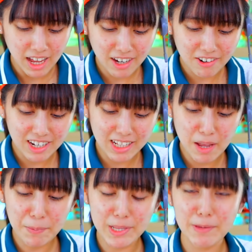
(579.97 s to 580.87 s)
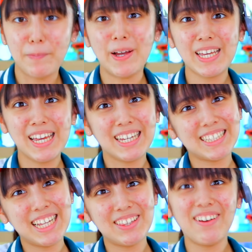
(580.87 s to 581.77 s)
はい、これで
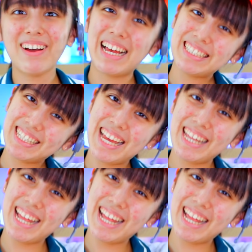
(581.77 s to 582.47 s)
プチパンケーキセット完成です。